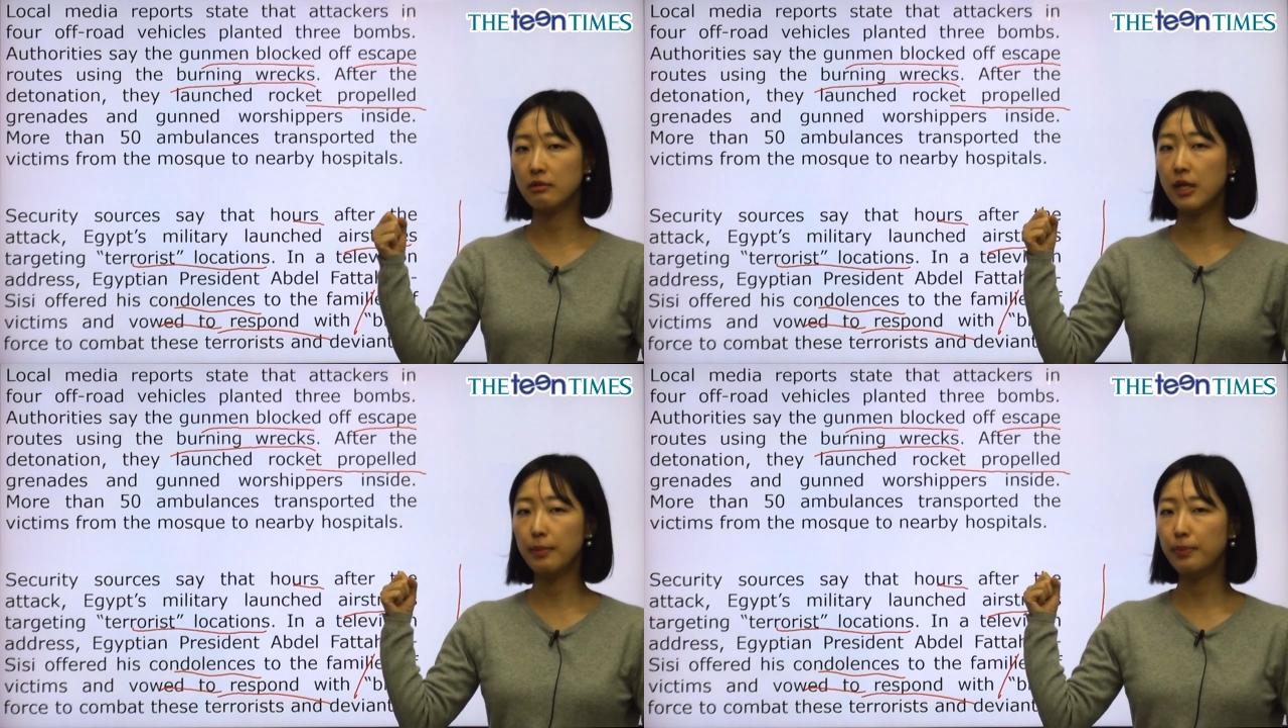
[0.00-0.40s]

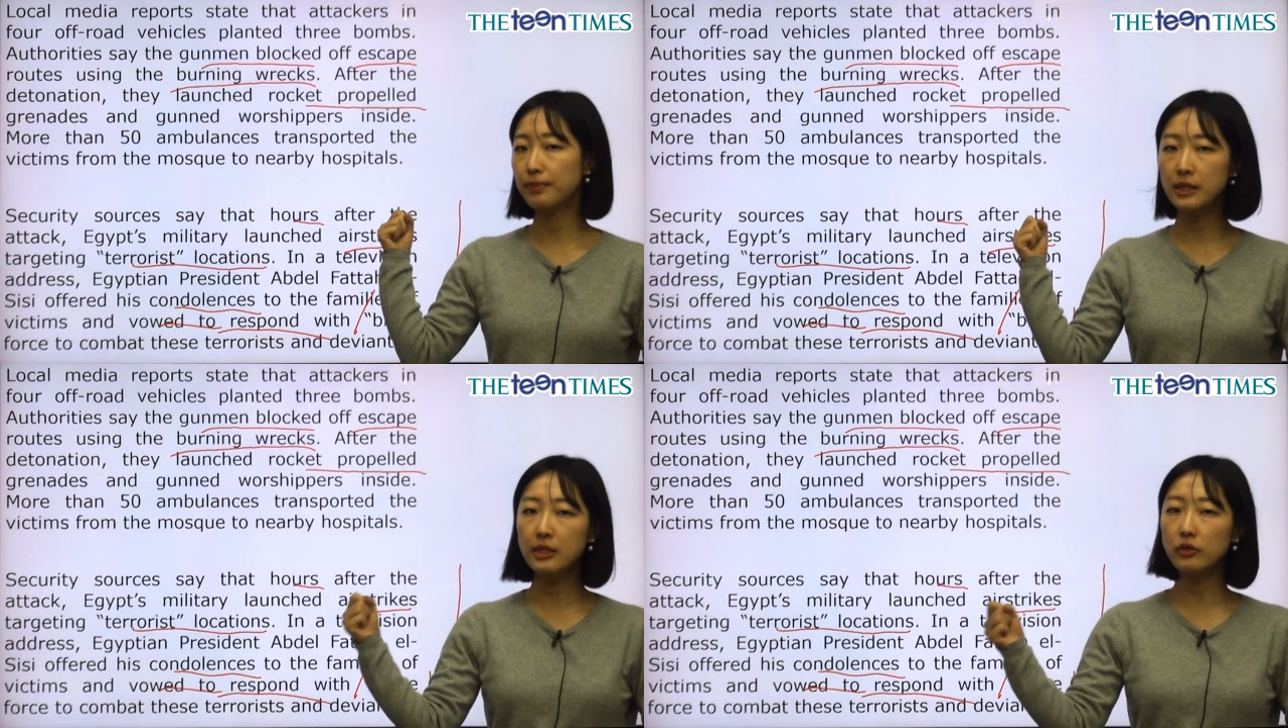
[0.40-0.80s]
그냥
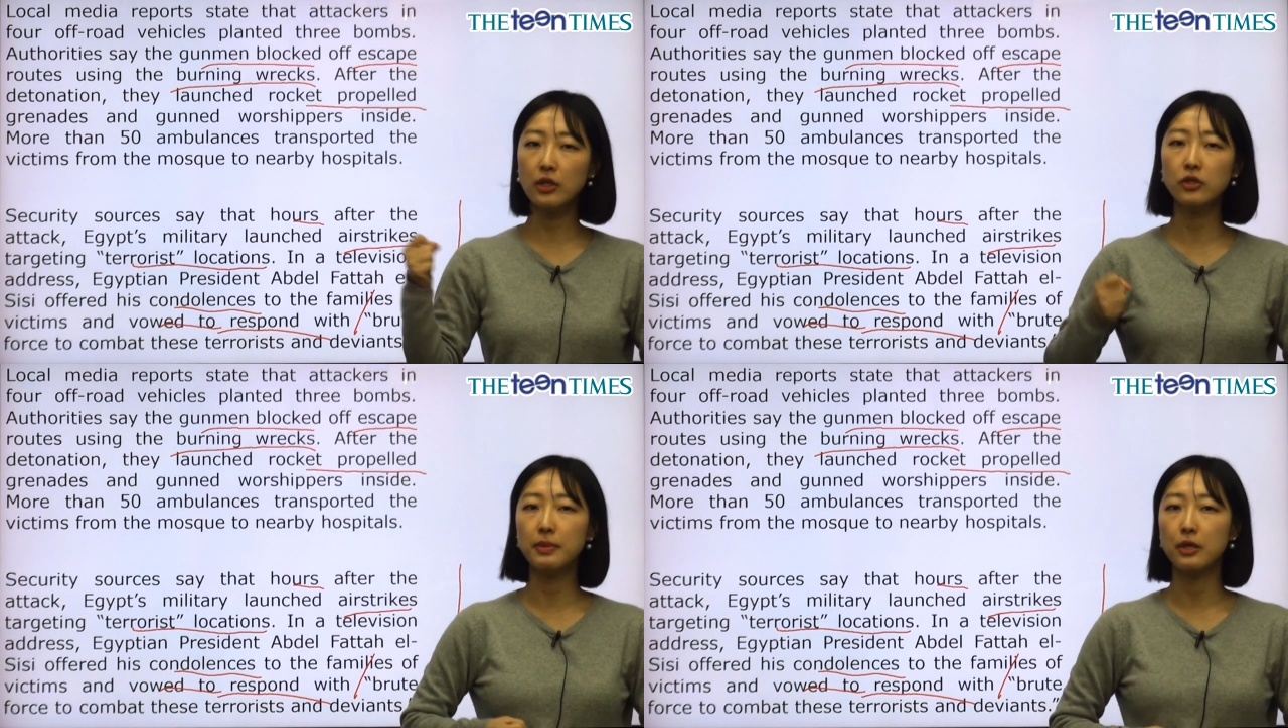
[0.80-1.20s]

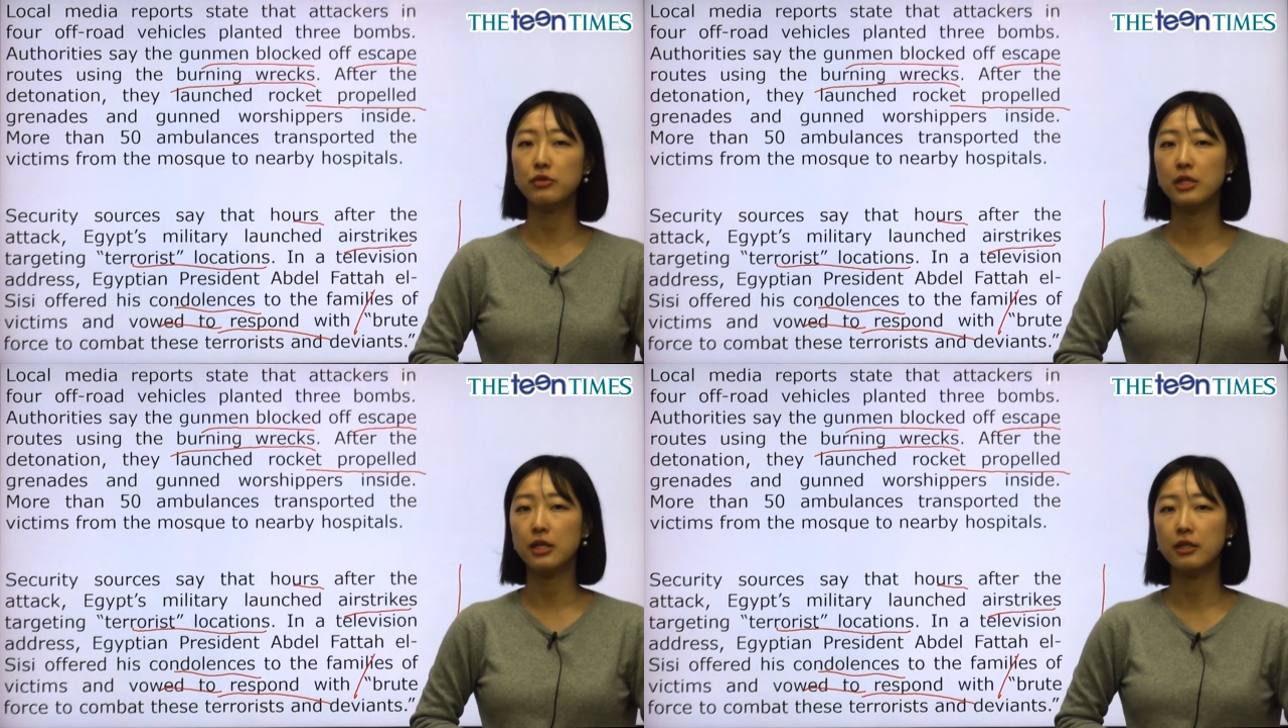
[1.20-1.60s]
인정사정
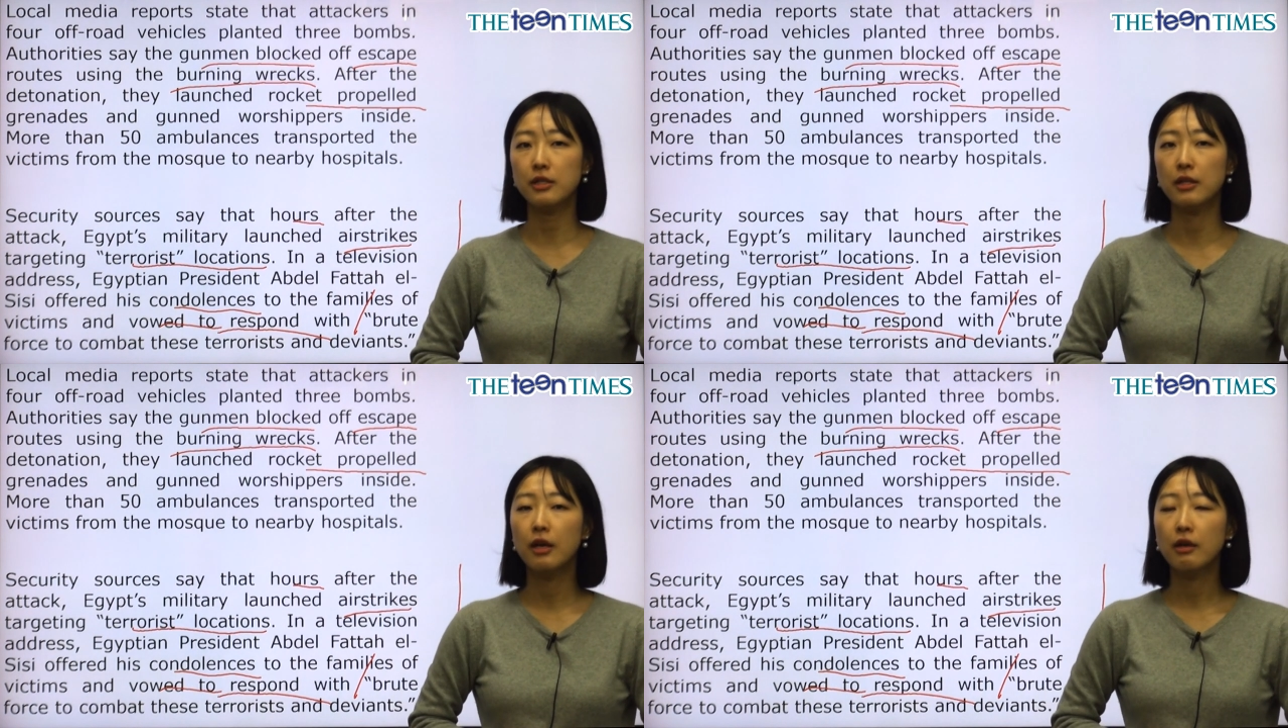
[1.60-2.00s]
봐주지 않는